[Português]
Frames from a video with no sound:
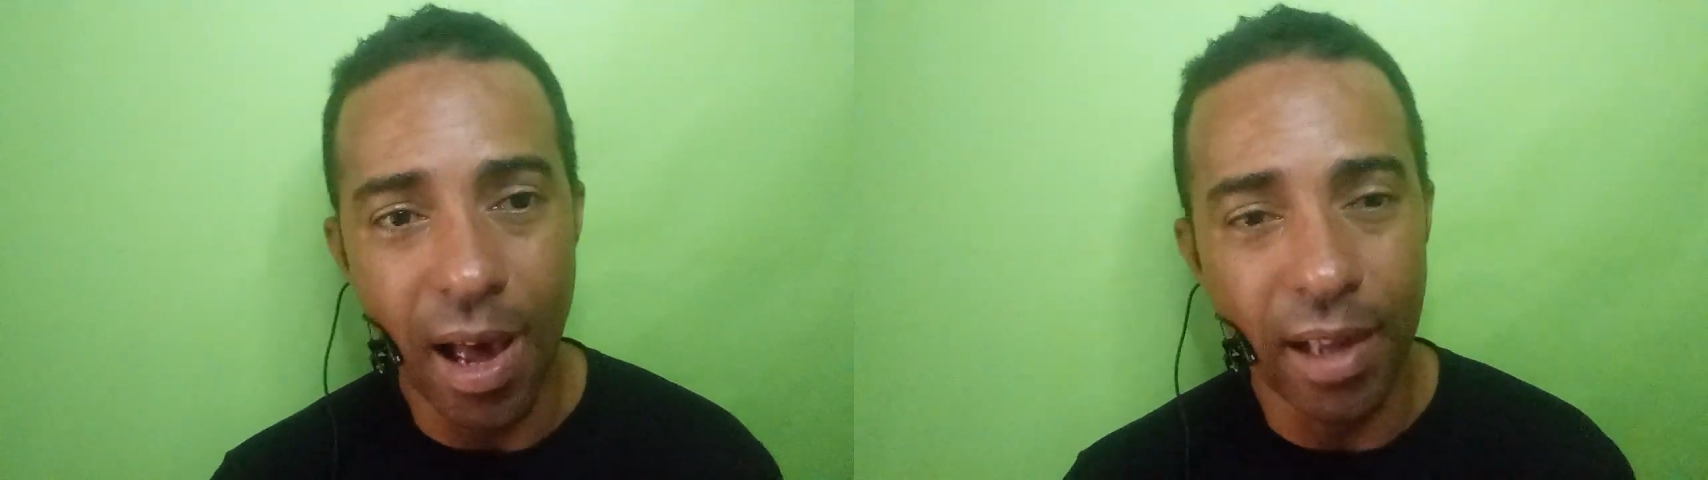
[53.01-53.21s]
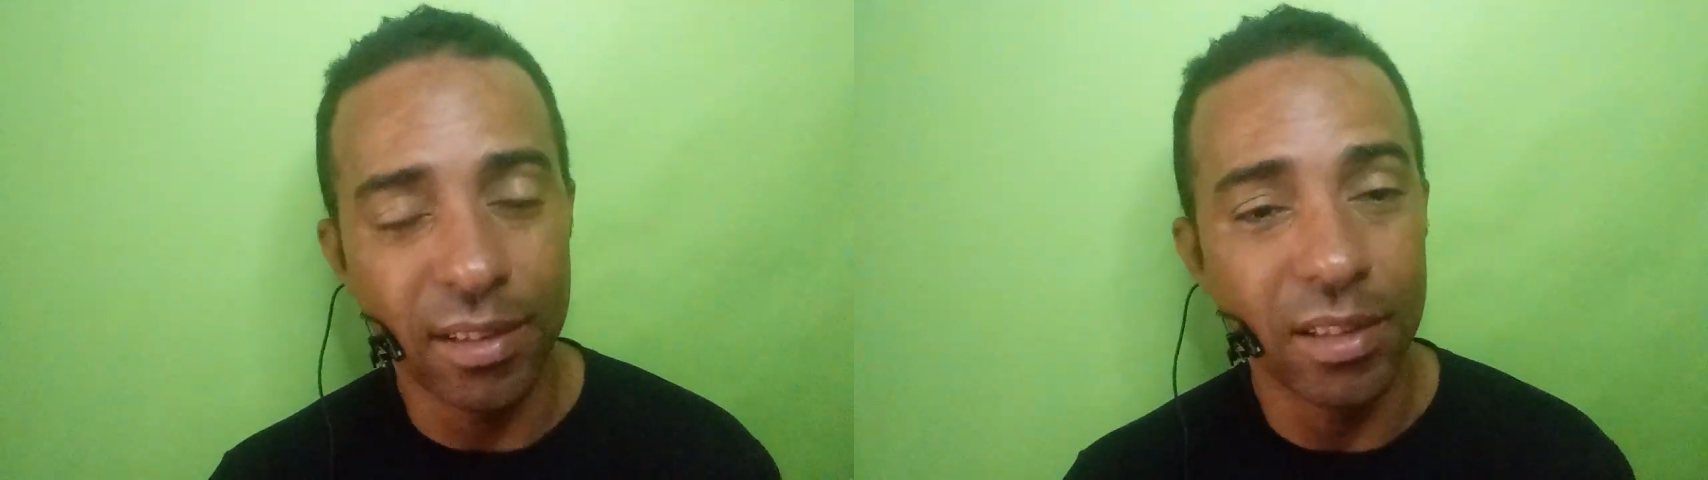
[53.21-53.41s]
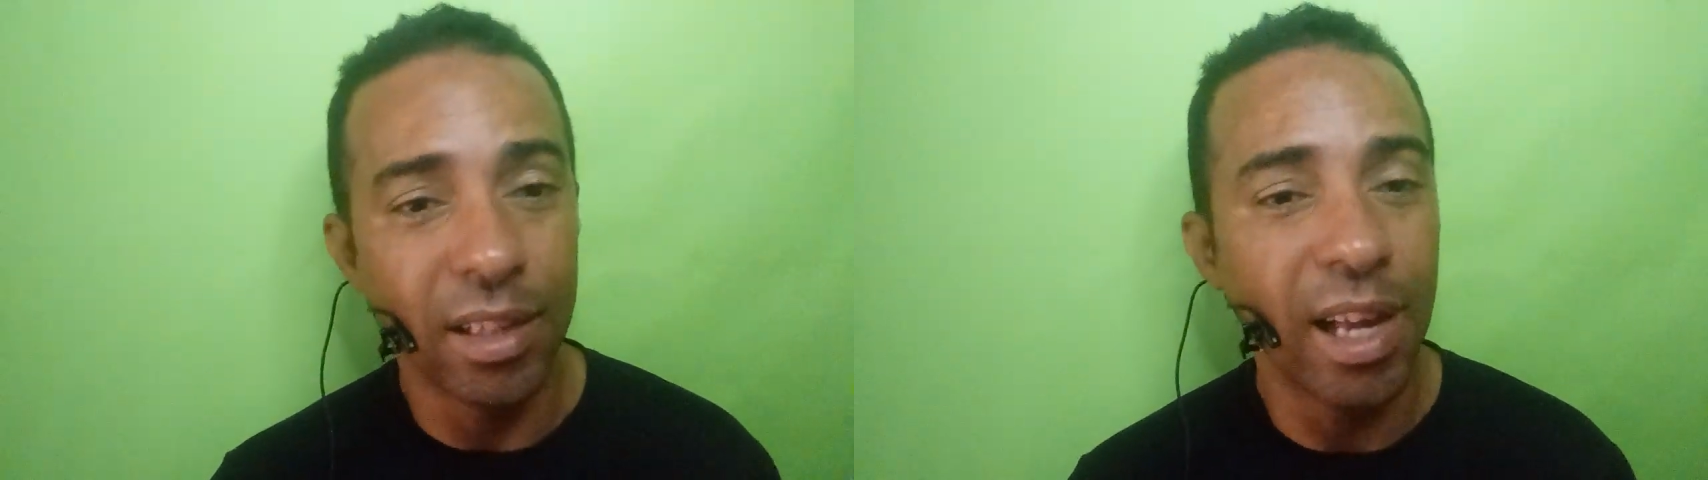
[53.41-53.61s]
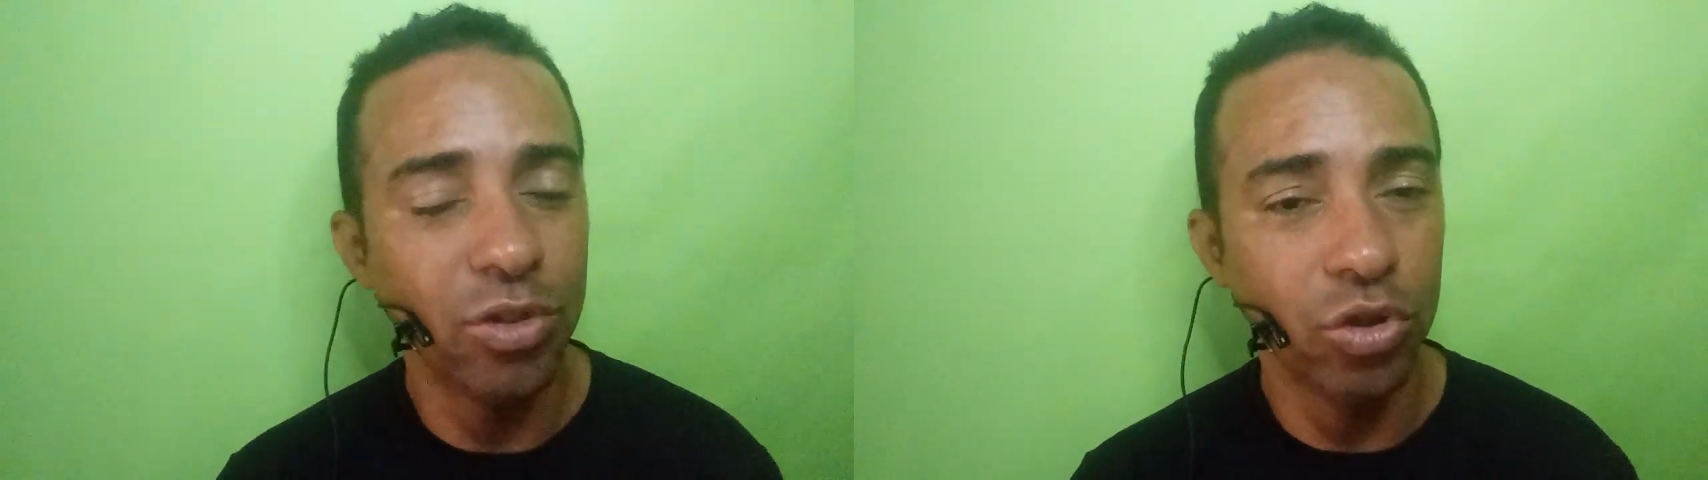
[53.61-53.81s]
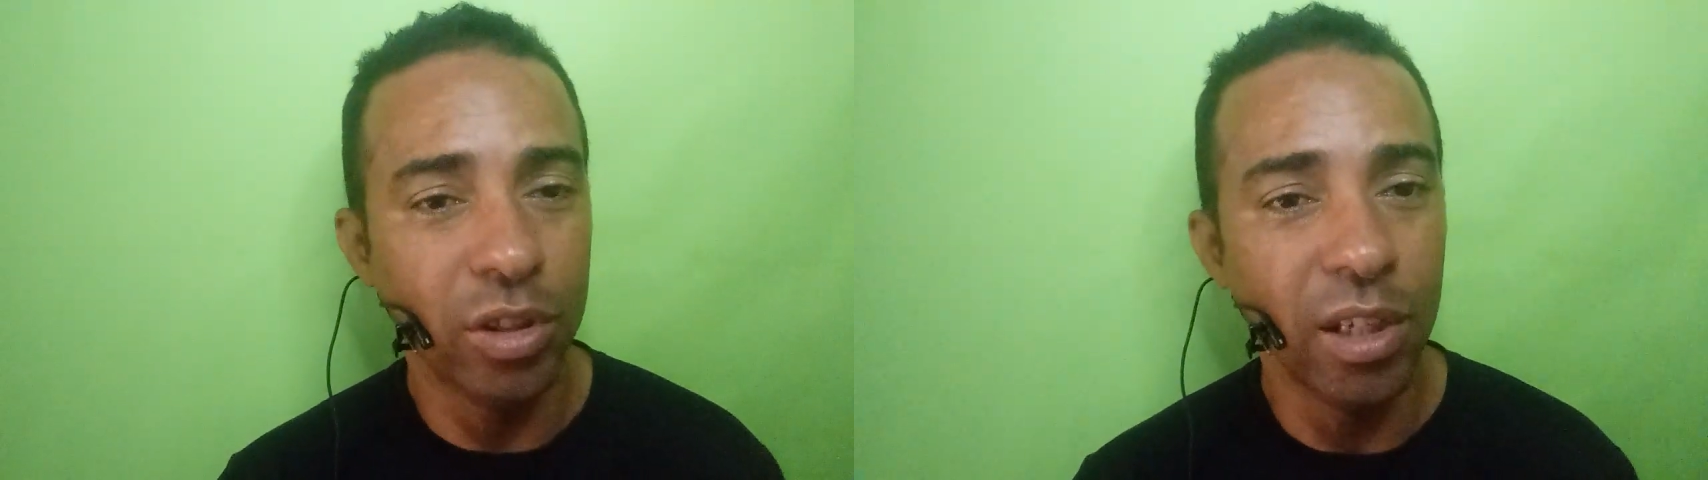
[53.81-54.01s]
a
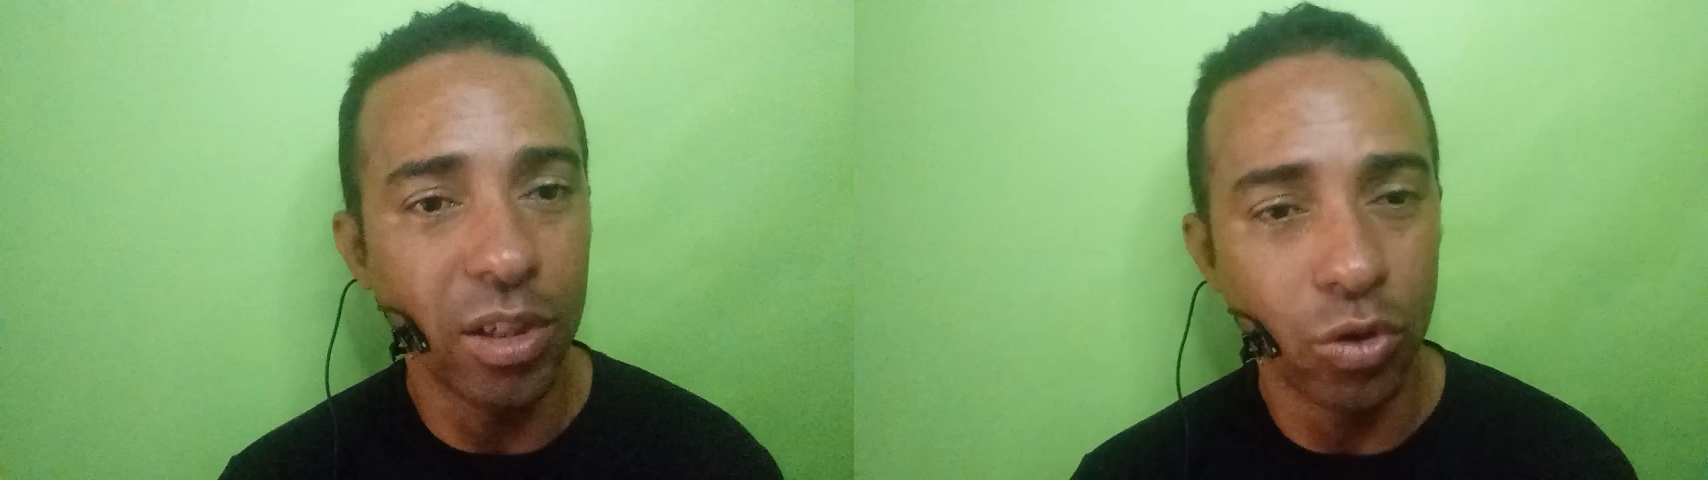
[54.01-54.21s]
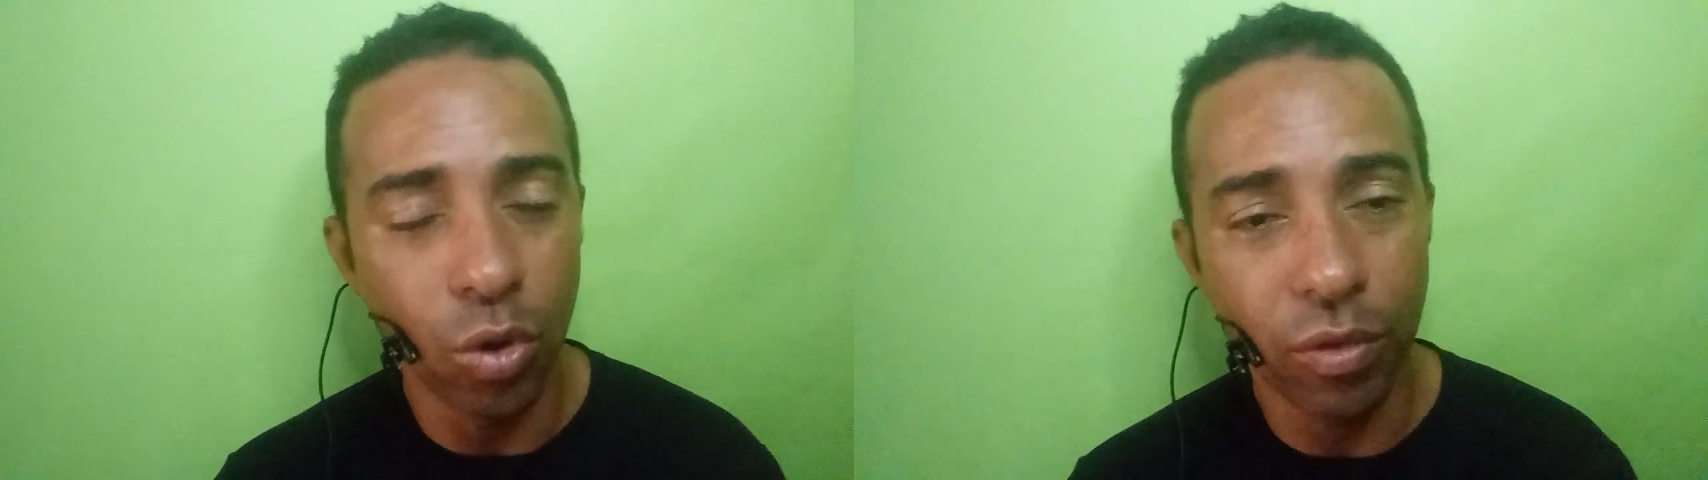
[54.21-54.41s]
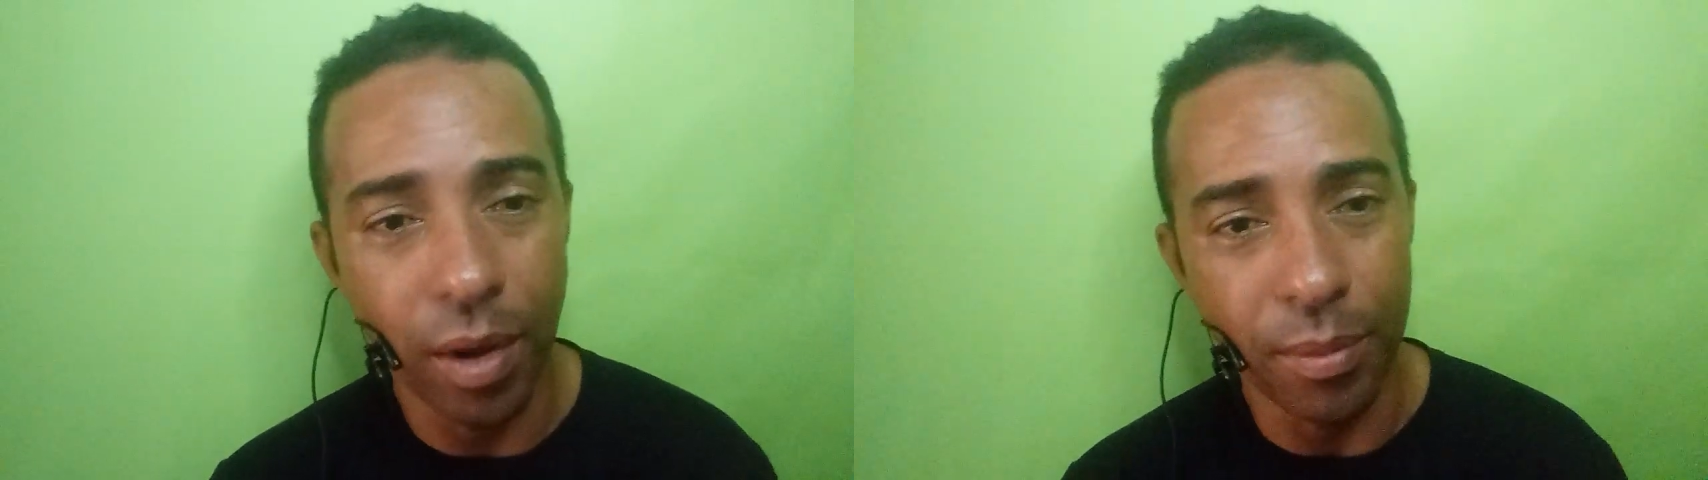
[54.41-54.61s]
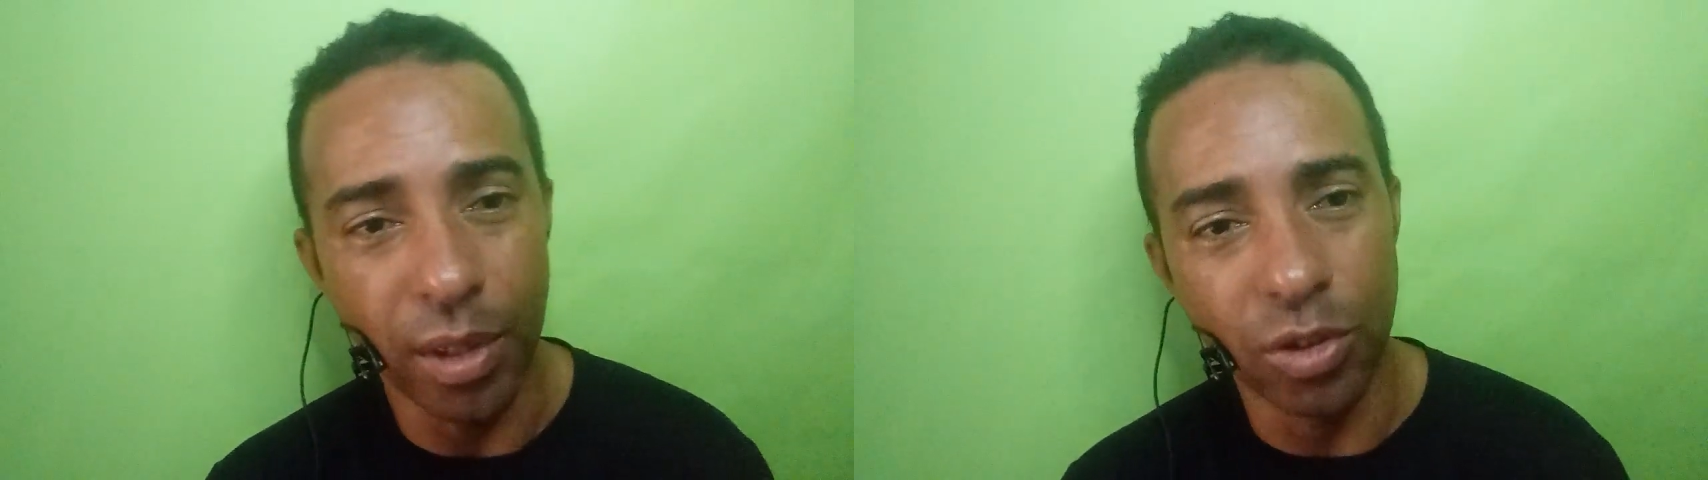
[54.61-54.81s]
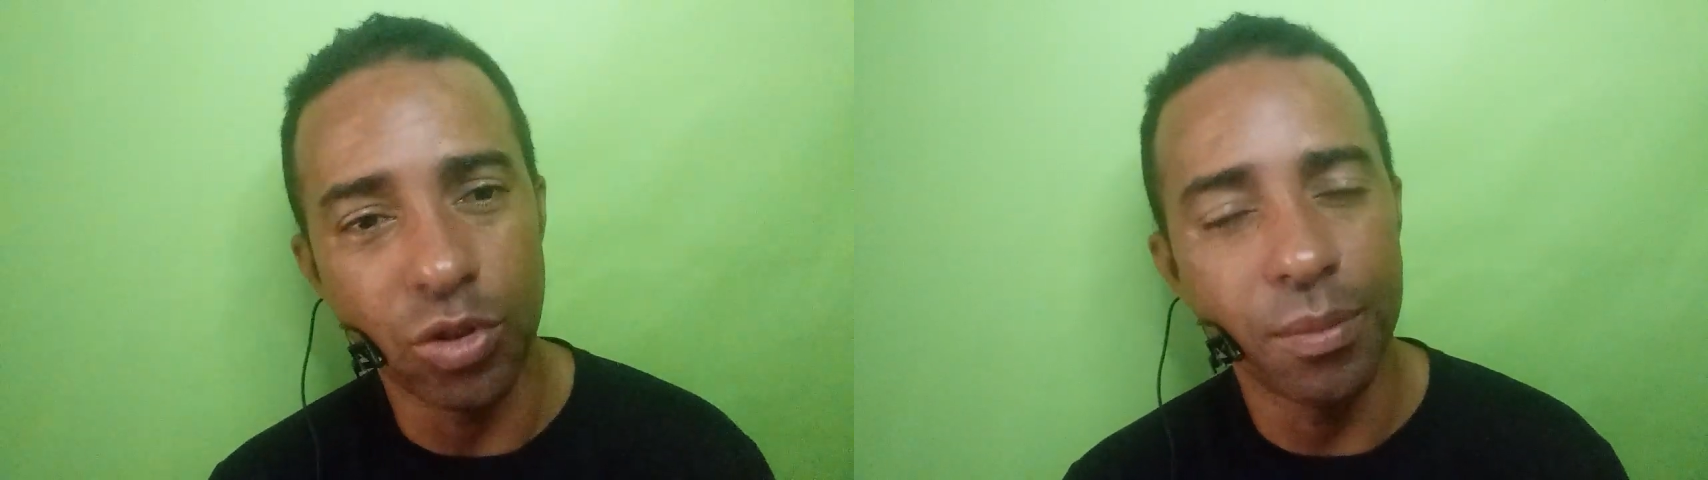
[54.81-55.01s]
cidade dele
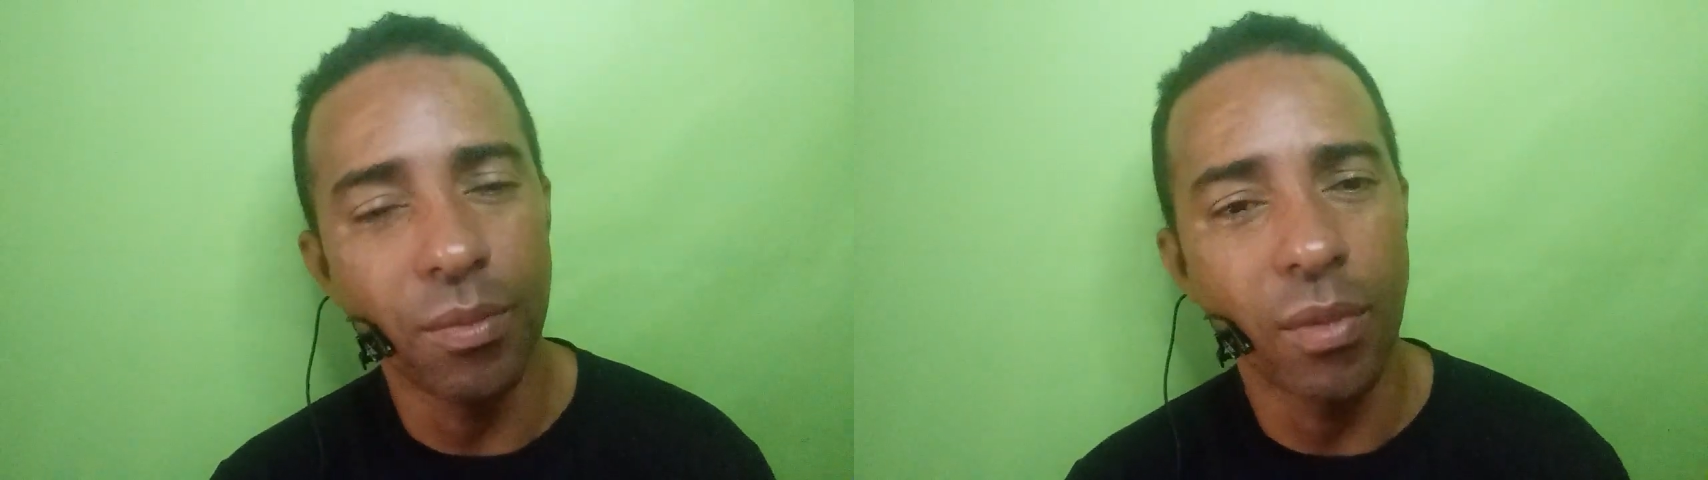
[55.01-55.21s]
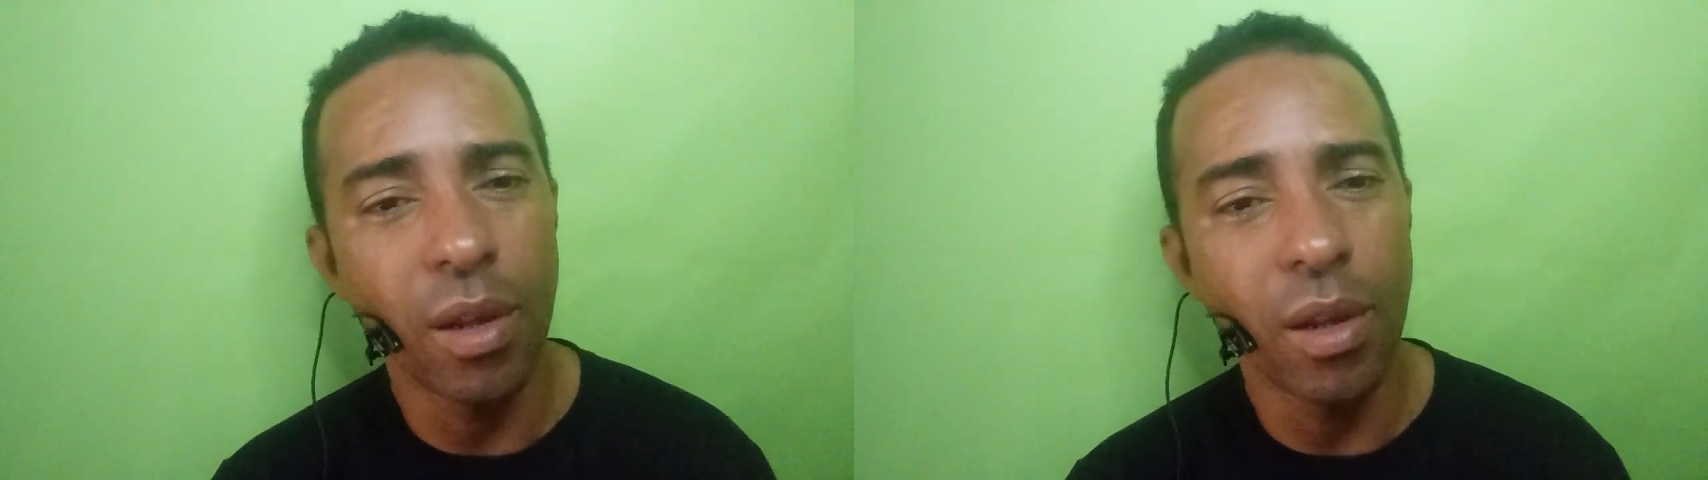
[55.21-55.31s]
novamente.